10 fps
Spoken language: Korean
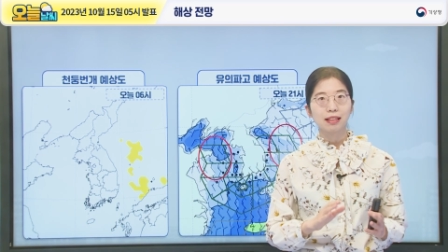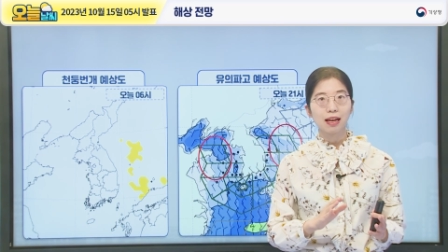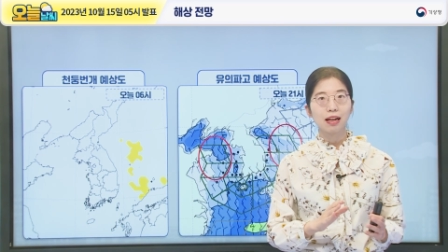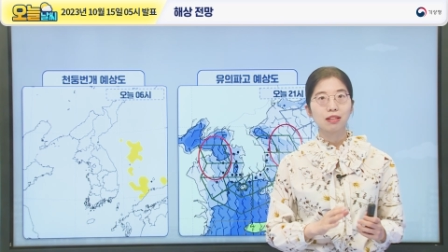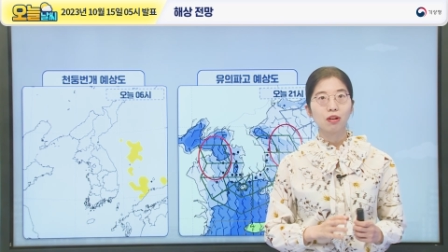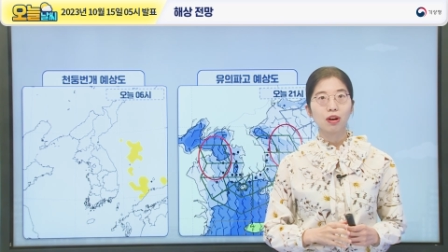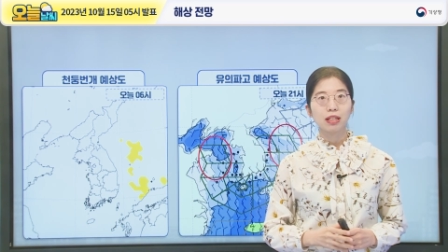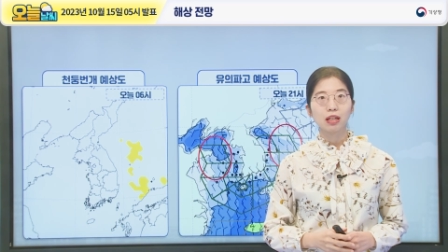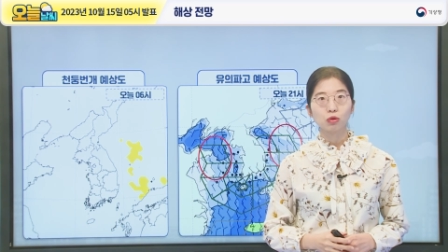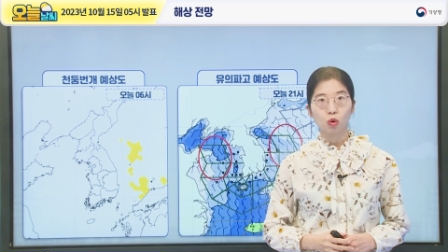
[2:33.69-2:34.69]
따라서
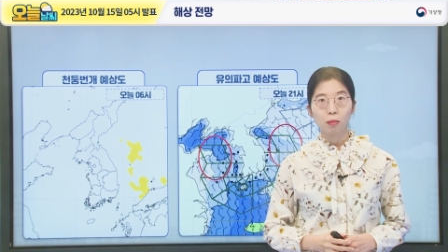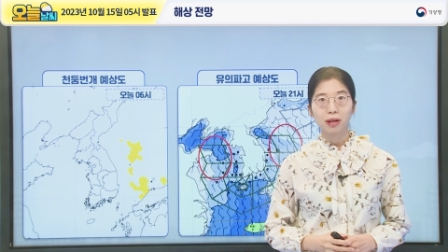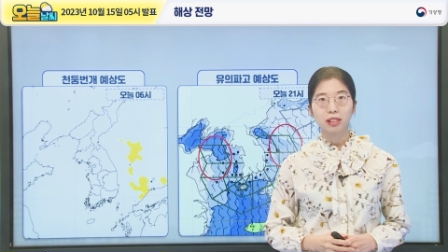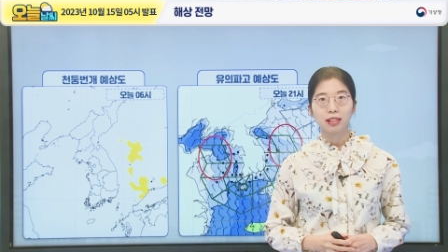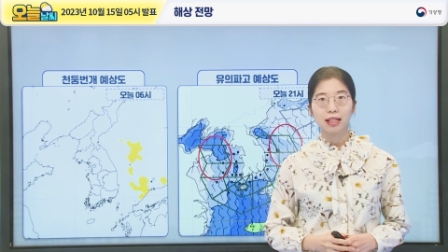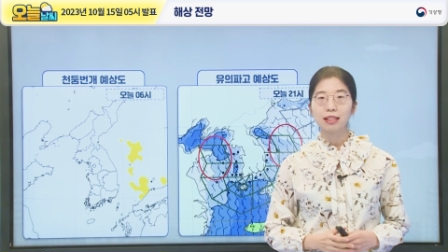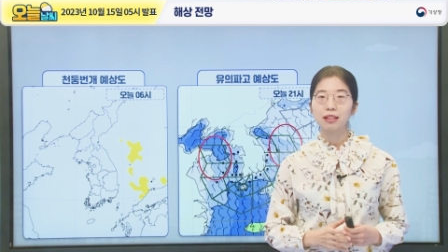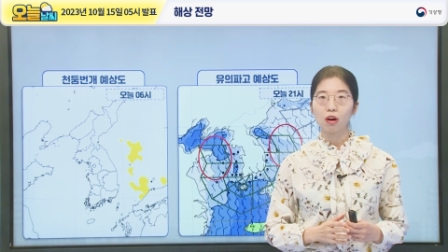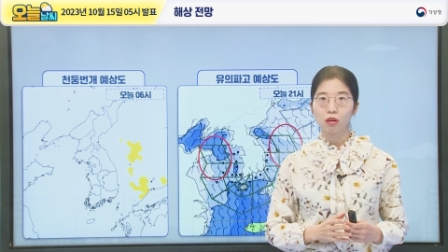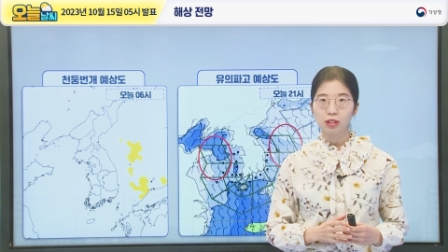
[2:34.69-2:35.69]
해상 조업하실
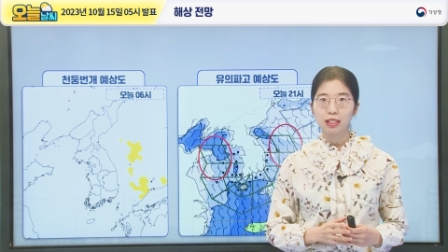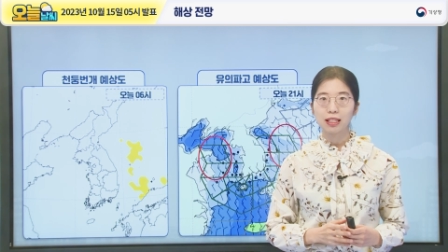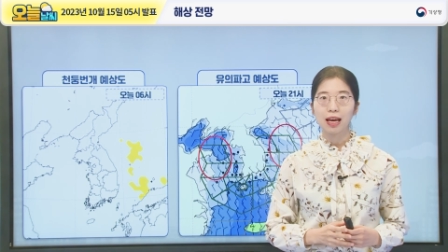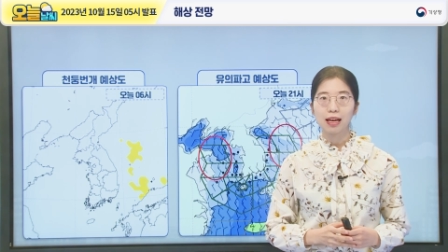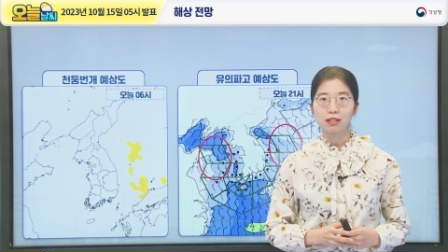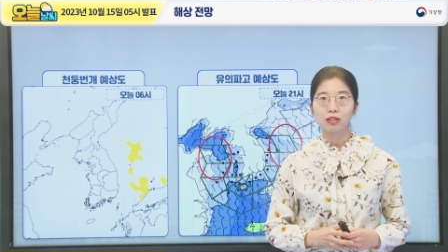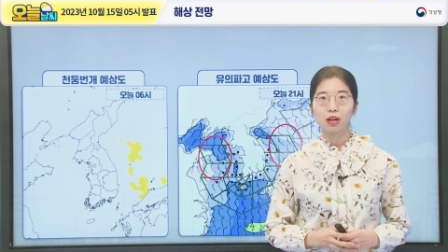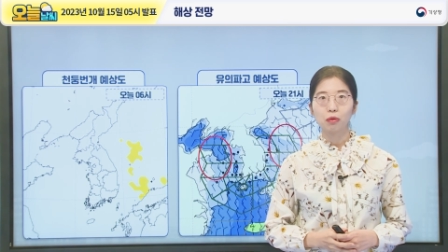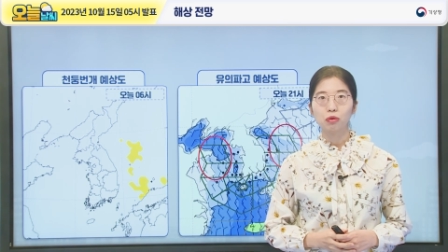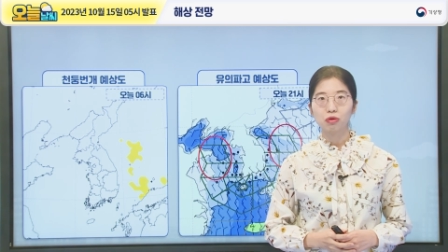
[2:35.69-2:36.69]
때는 언제나
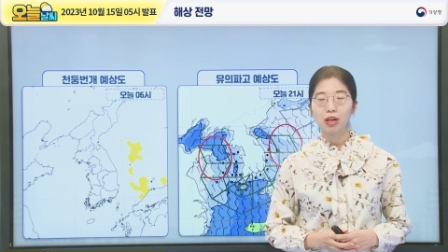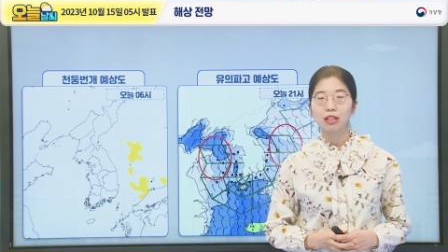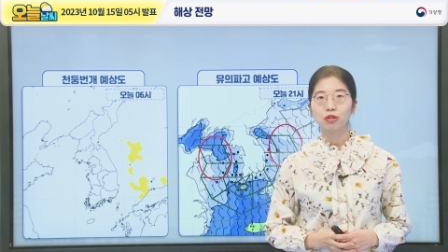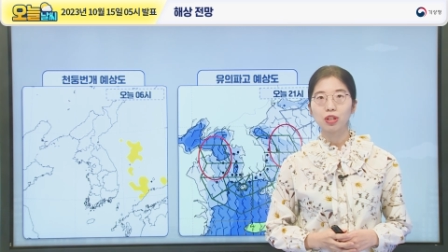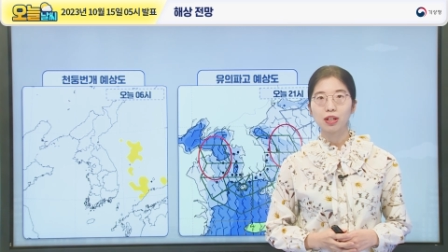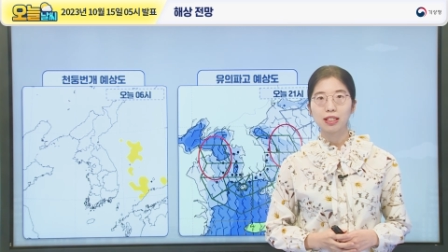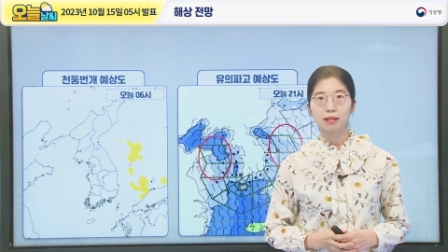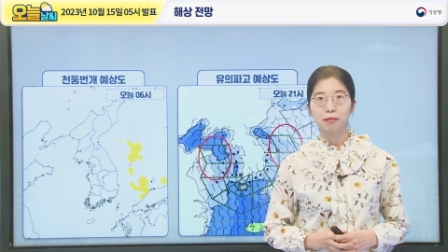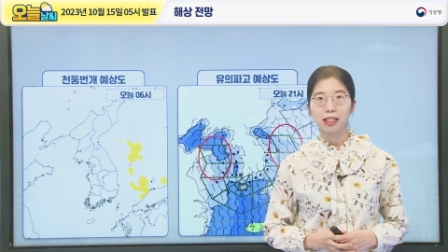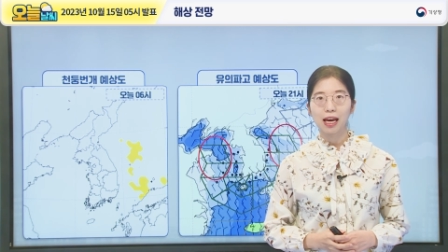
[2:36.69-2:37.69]
안전사고 유의해
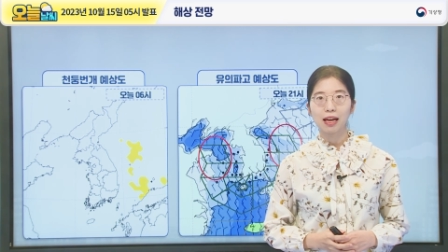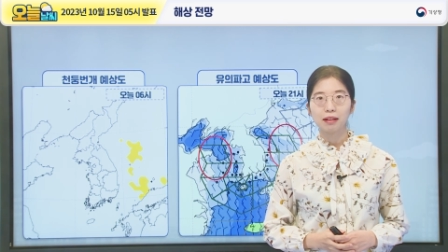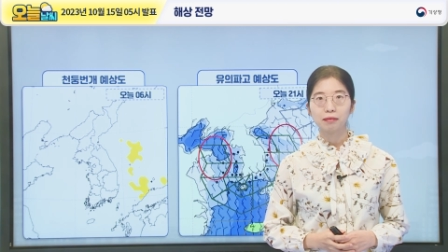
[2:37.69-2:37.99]
주셔야겠습니다.